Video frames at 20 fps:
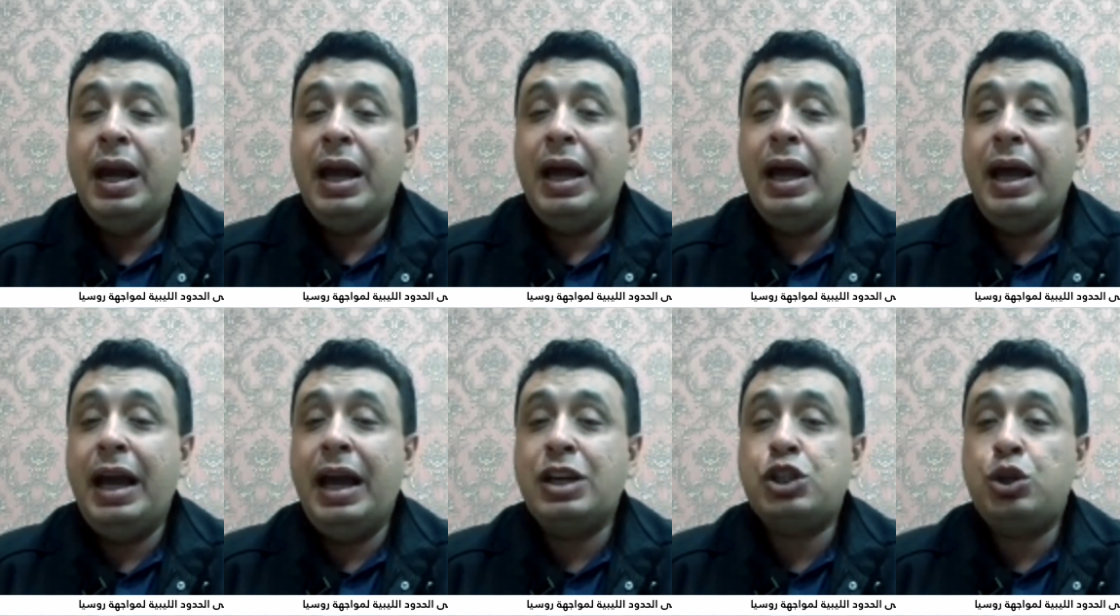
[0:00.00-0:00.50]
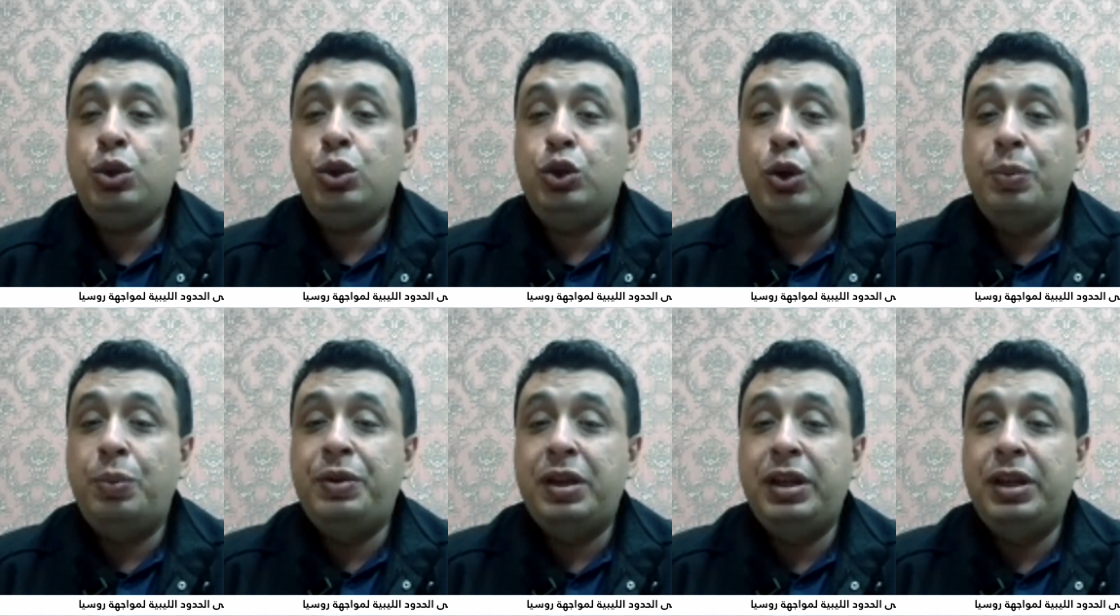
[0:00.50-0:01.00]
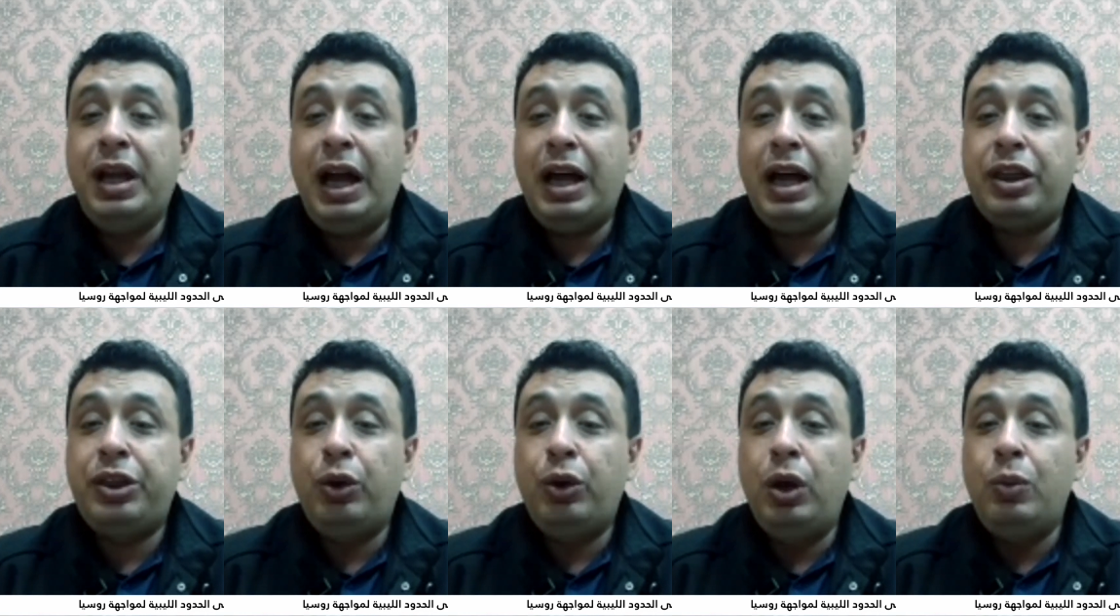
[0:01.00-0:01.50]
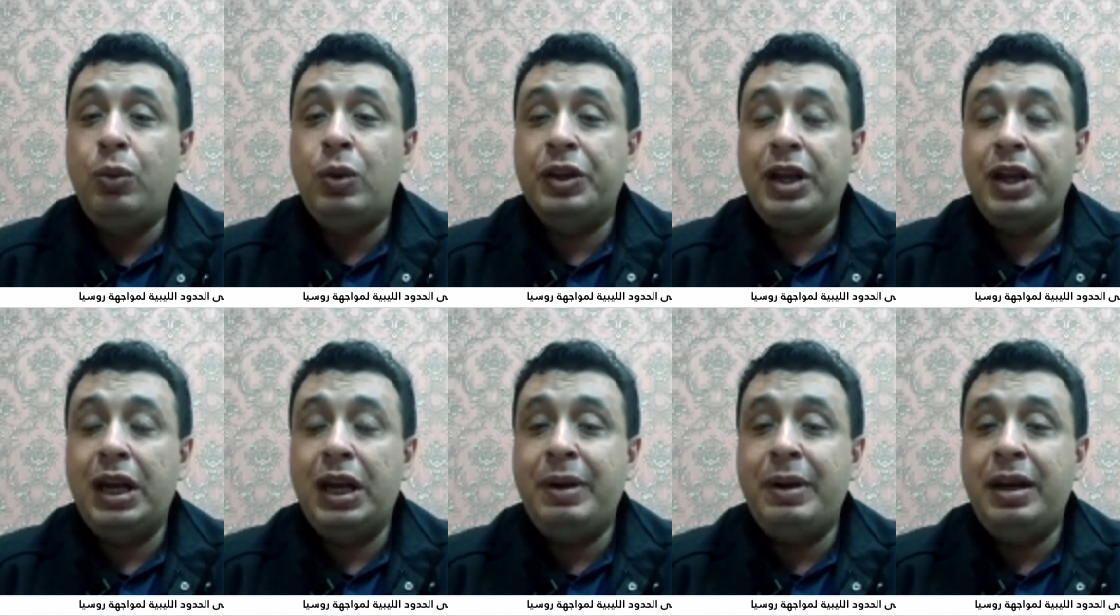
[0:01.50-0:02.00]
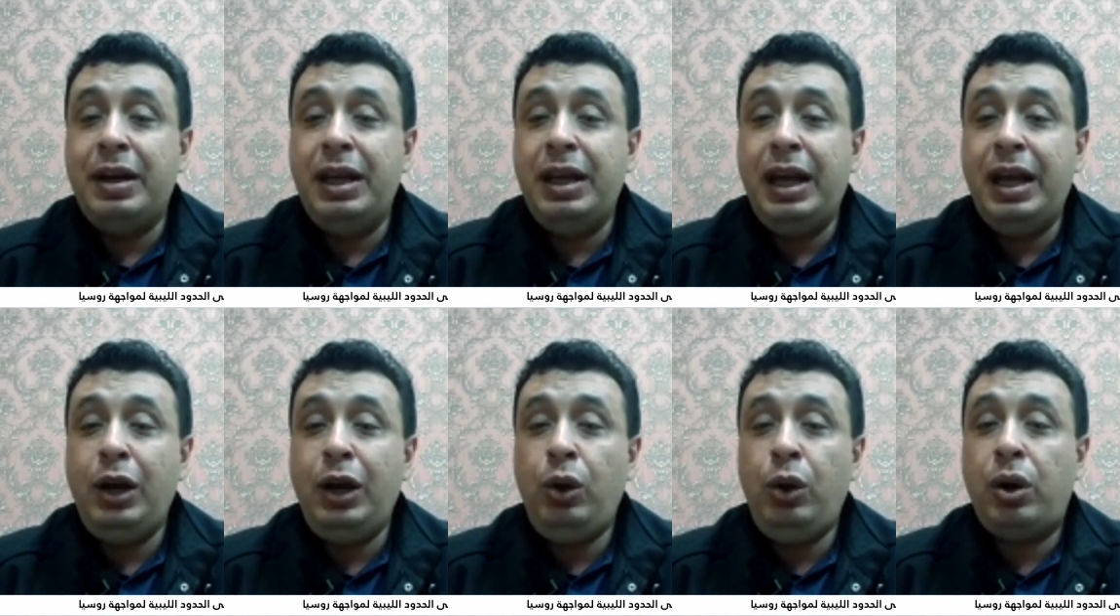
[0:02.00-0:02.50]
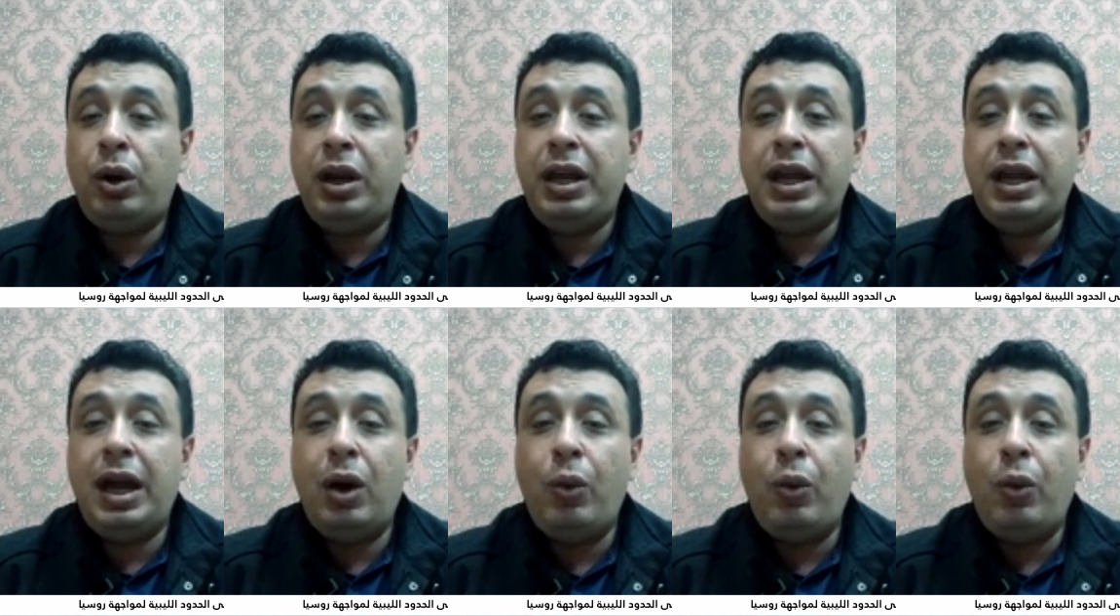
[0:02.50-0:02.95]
آه، الشعوب ضد الظلم وطلبا للحريه